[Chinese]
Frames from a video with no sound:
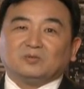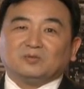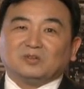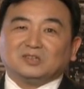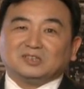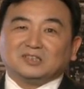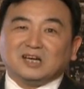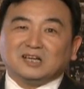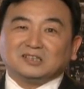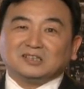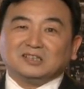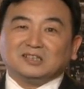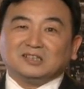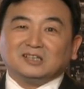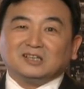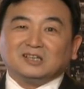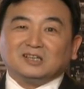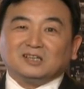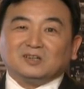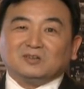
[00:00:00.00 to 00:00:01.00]
我相信，
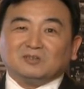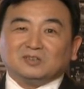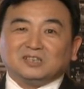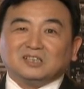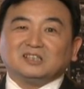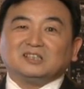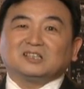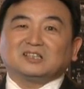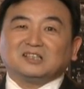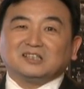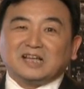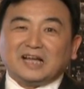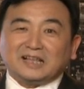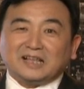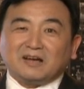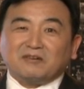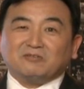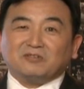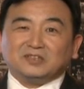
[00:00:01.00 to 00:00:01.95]
我记得跟大家